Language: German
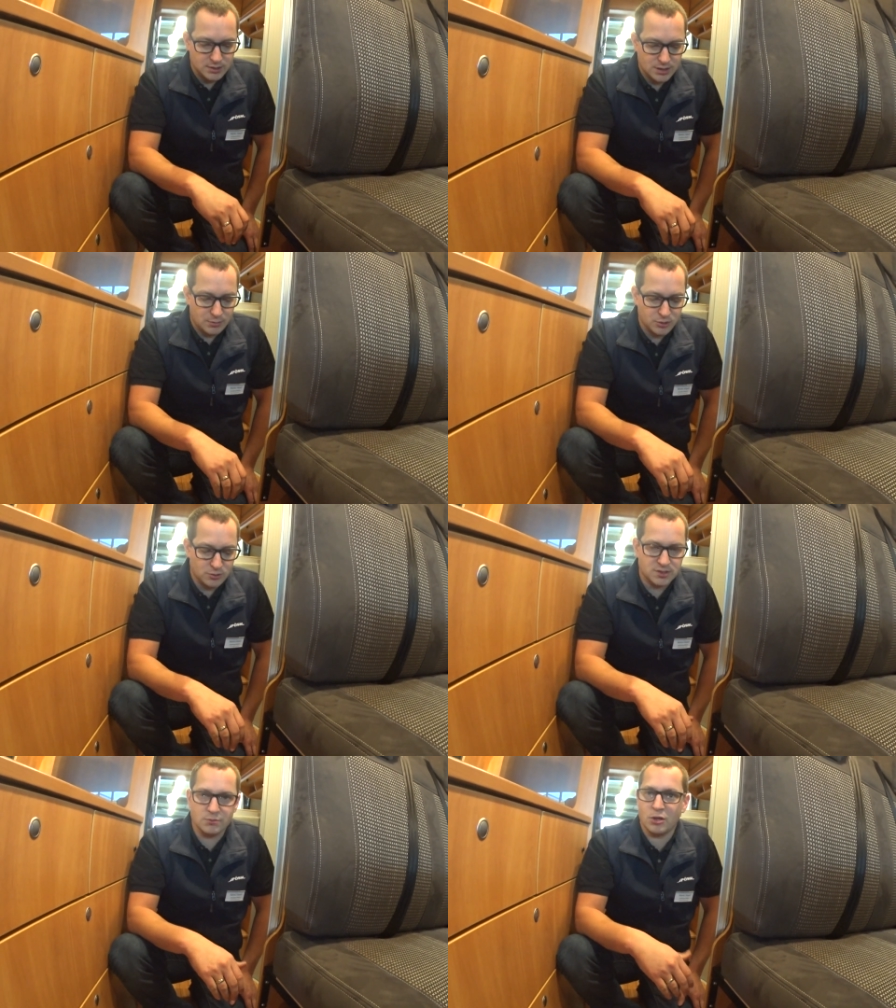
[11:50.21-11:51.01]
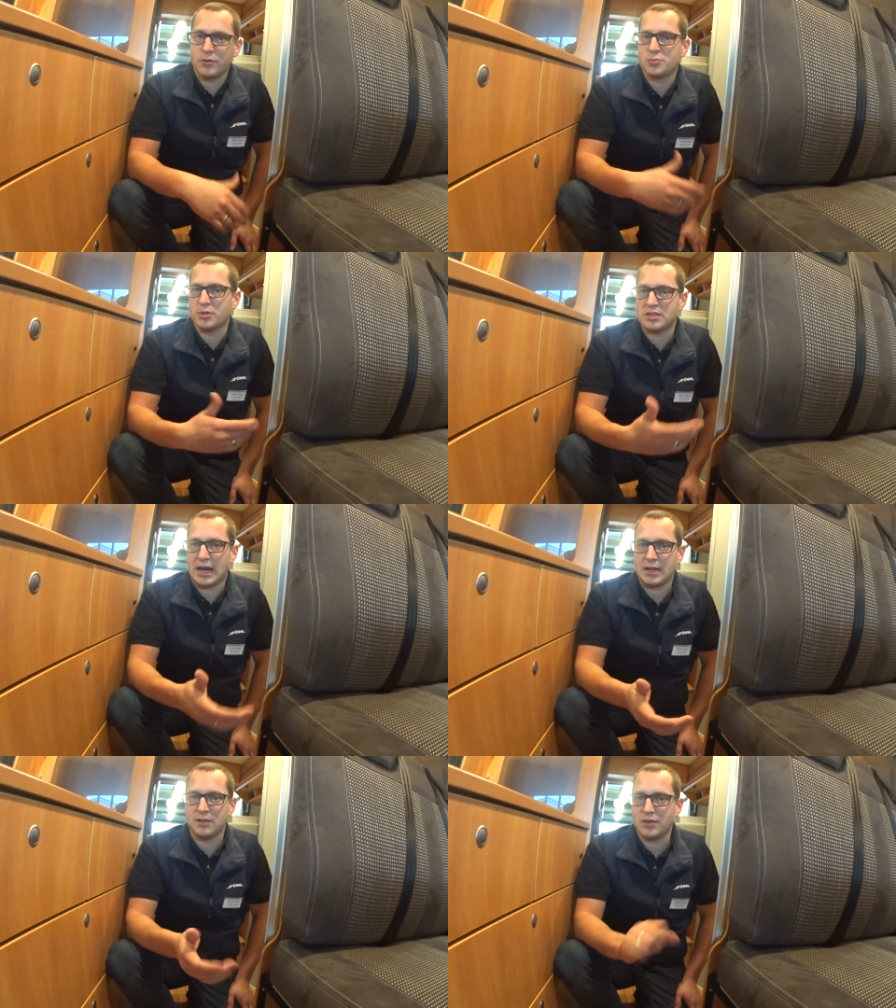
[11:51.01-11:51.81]
dann aber trotzdem irgendwie
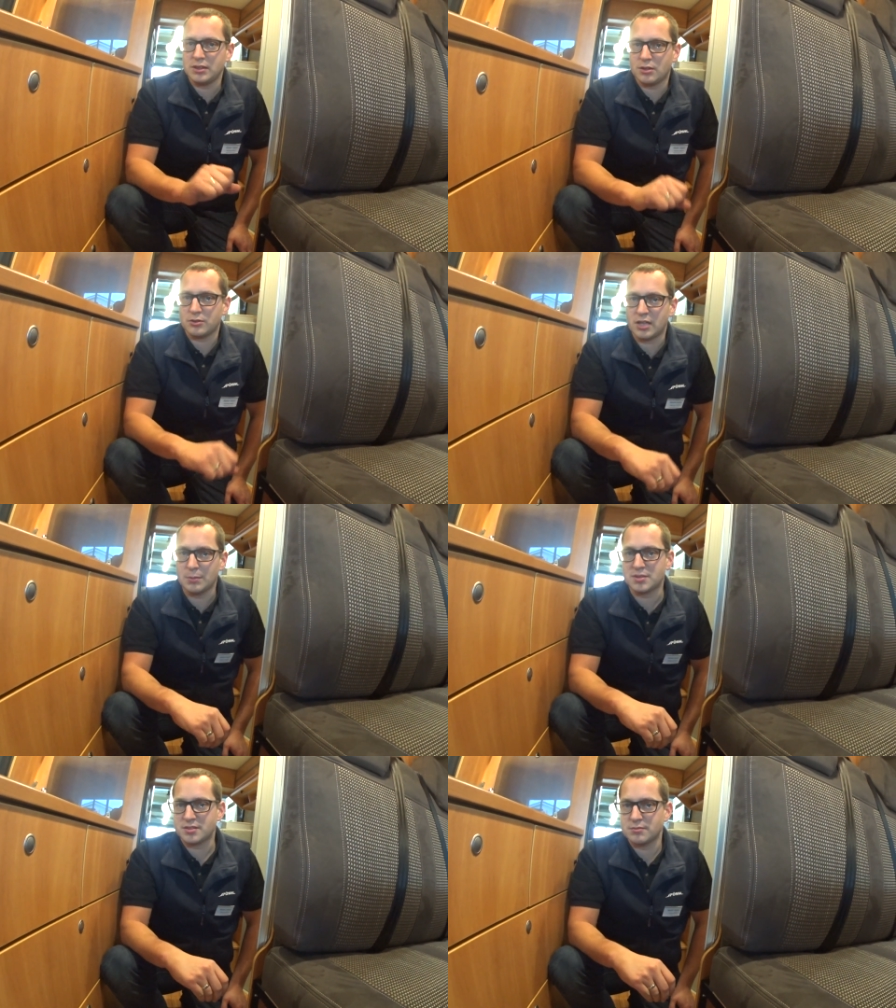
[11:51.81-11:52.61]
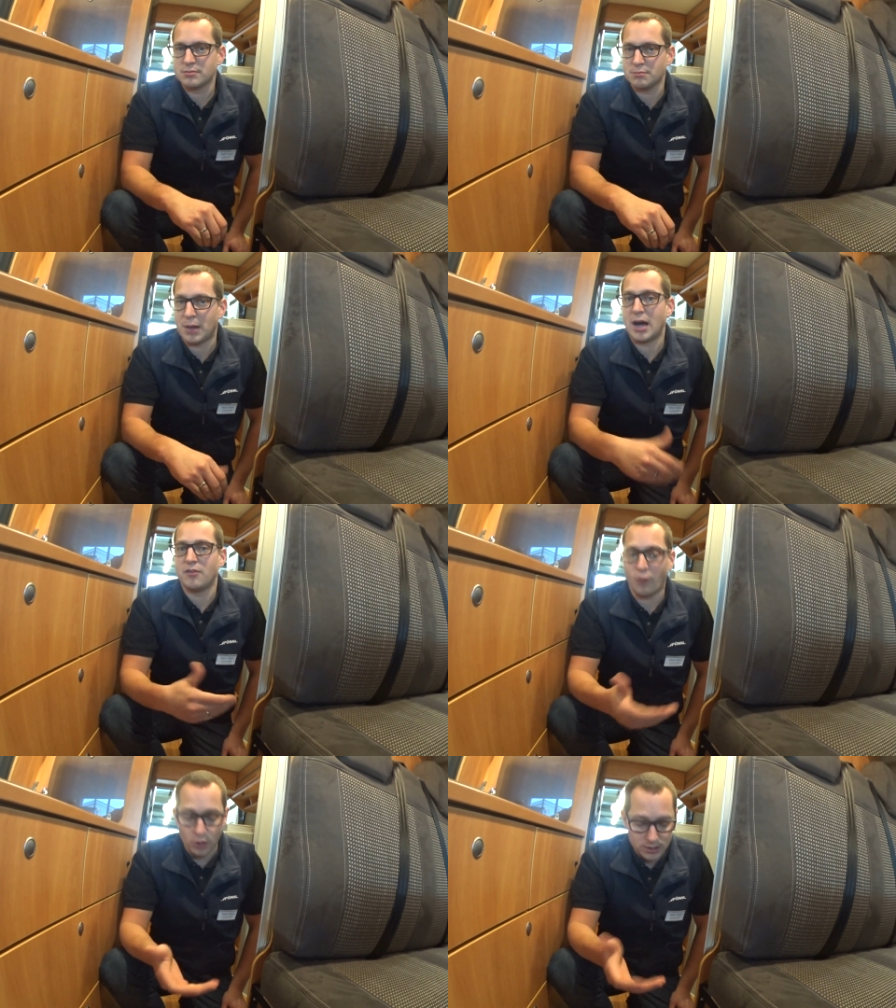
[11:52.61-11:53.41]
spontane Wintertrips
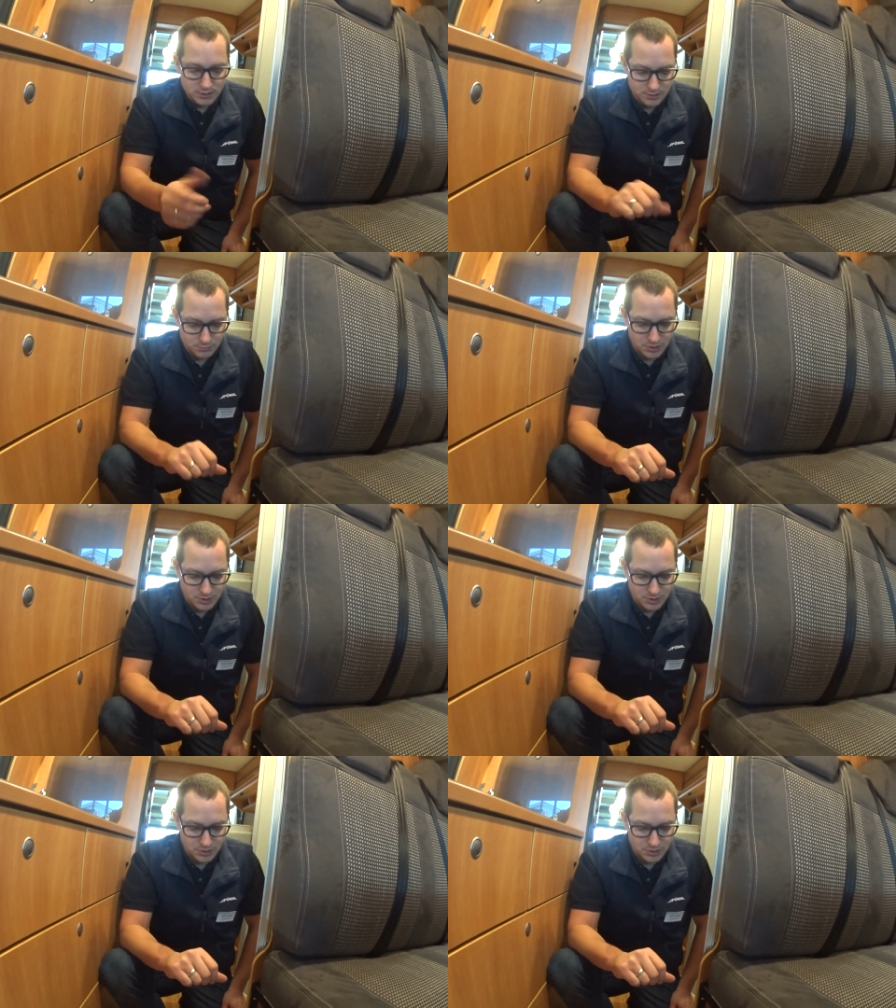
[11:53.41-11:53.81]
machen wollt,